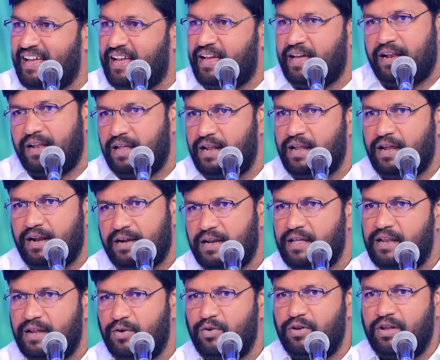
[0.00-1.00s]
అన్న
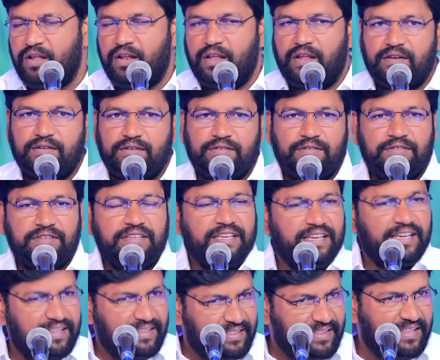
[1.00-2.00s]
అంటానే ఉన్నాను అనుకో
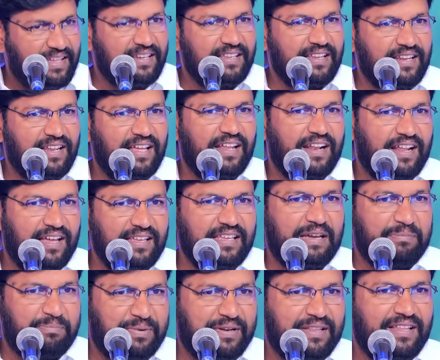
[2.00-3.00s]
ఏం తరిరారా
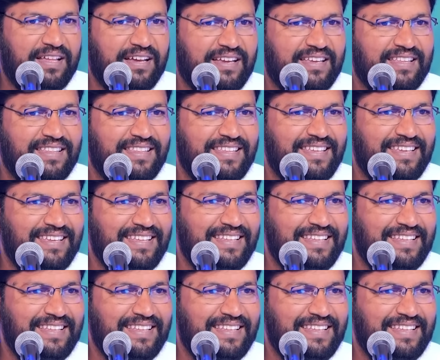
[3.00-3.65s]
ఎప్పటిదాకా ఇది